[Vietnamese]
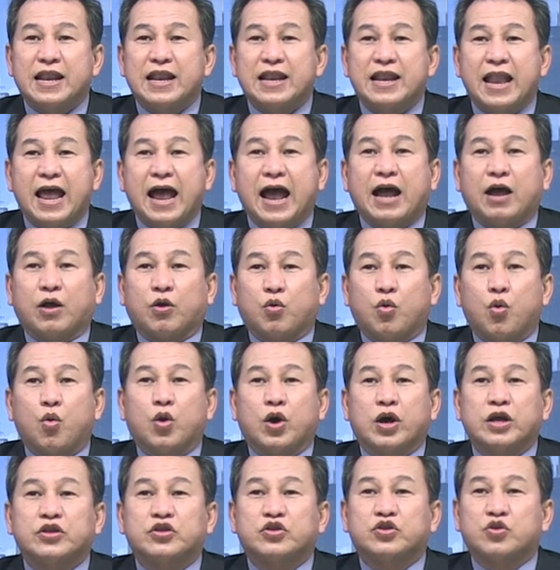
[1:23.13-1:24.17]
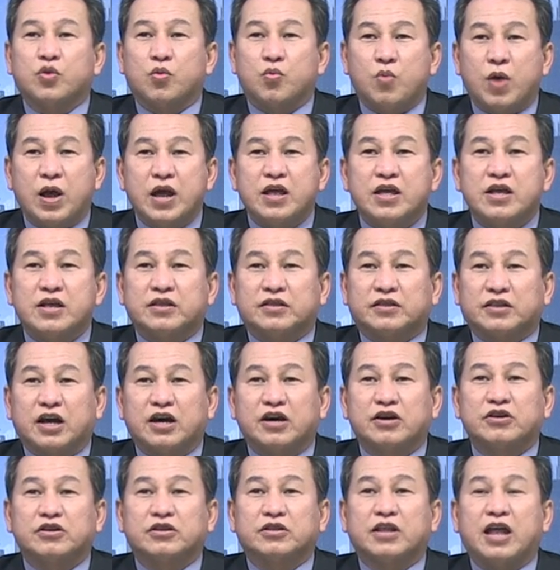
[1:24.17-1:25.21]
là của Trung Quốc
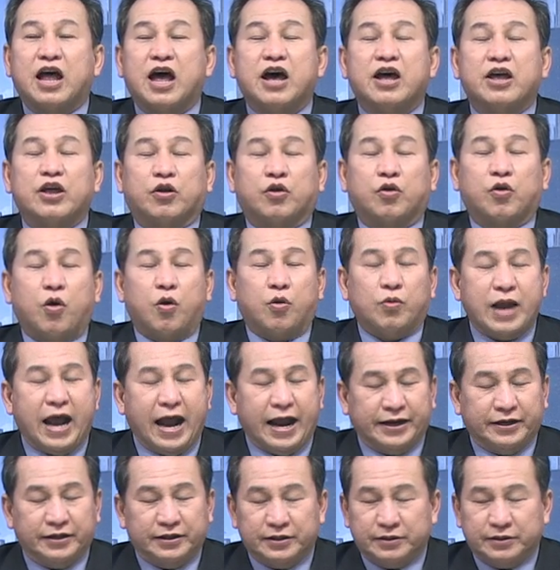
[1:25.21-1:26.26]
từ thời cổ đại